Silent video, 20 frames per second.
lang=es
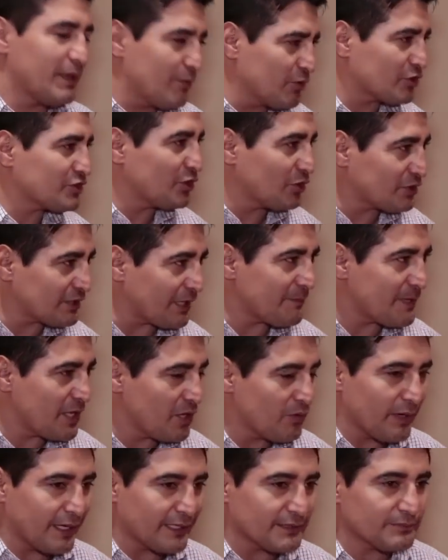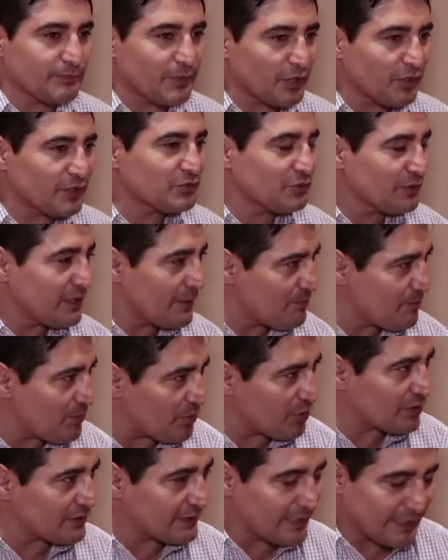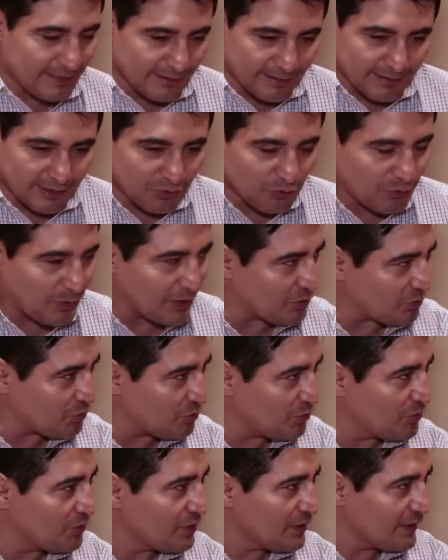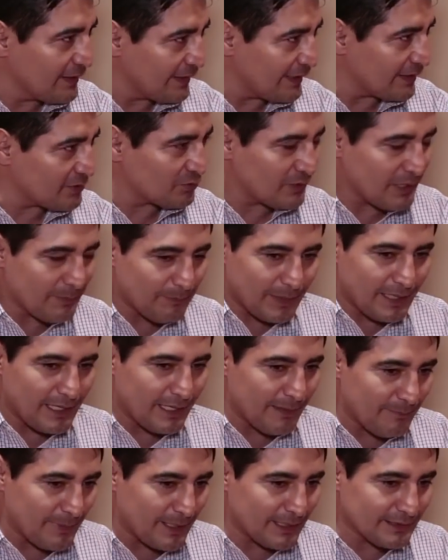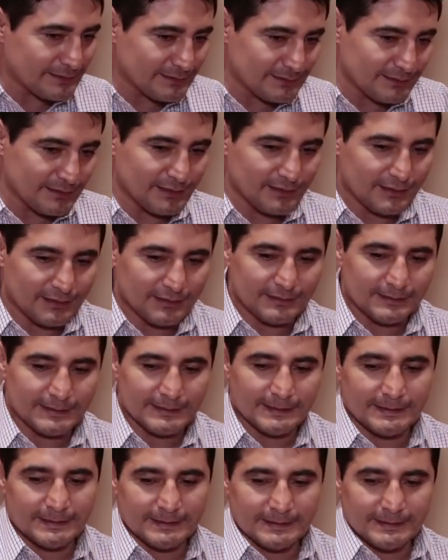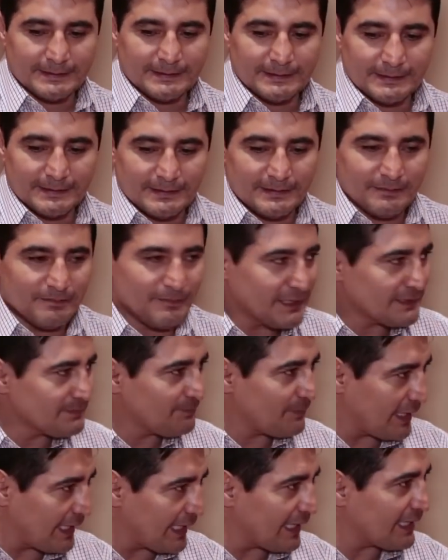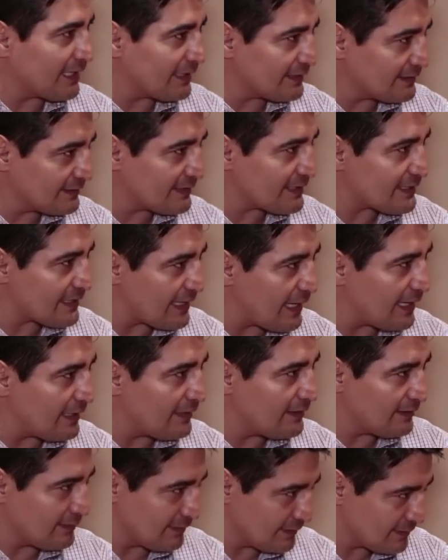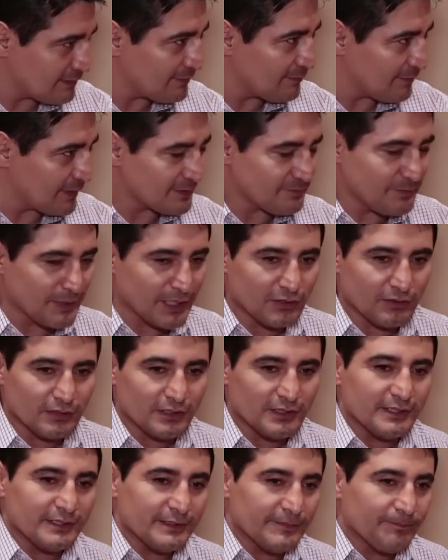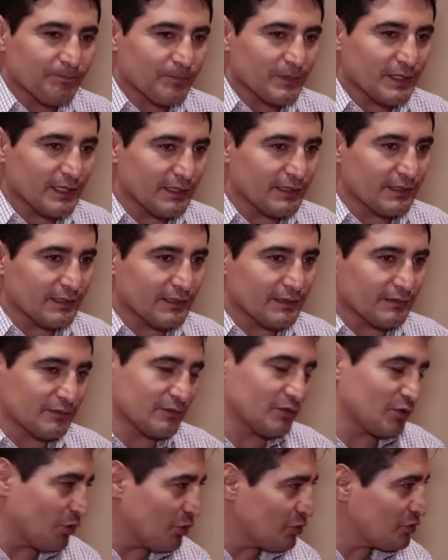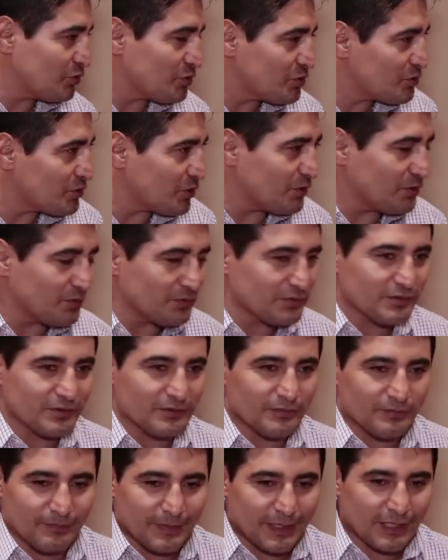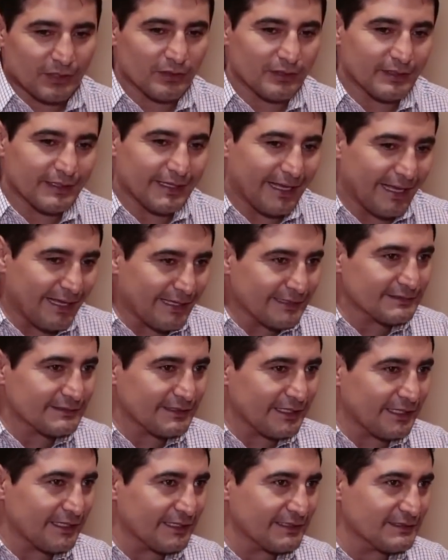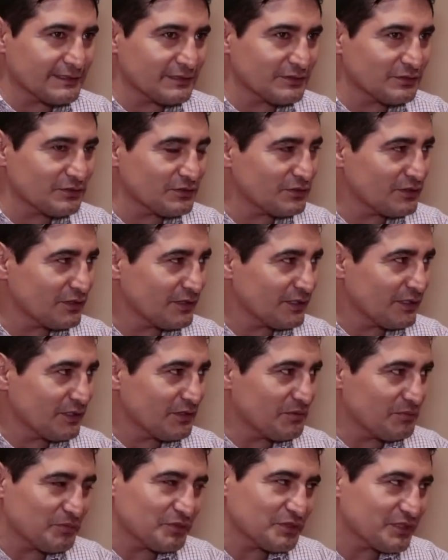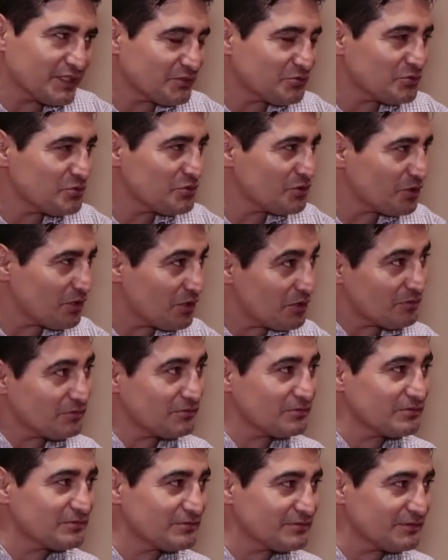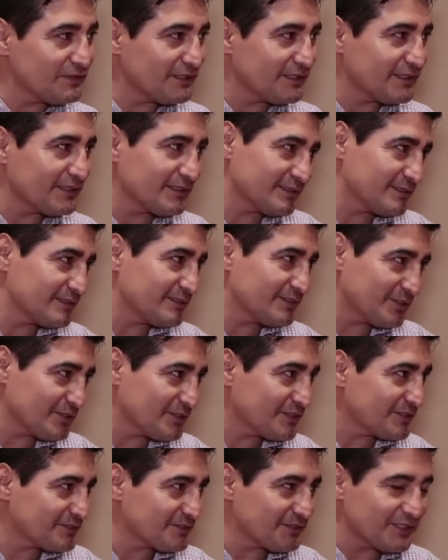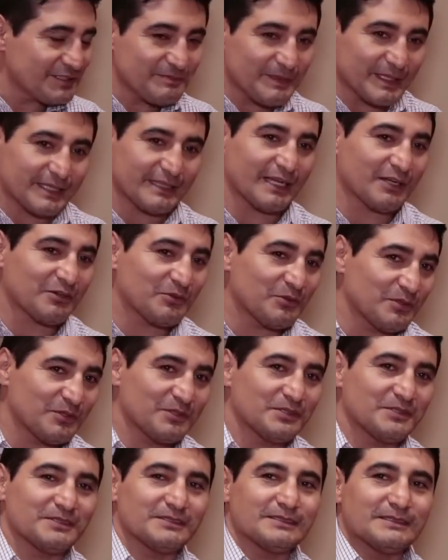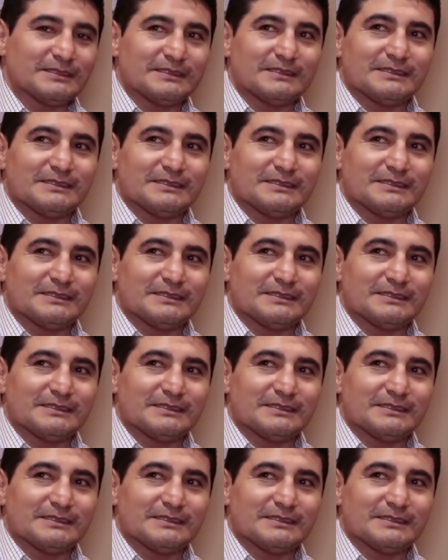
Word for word: El boxeo también lo es, pero es un deporte de tú a tú, es una pelea más, ah, más pareja, es real. ¿Me explico? todos son shows, pero este es, pues es un show, eh, ¿no? Es un espectáculo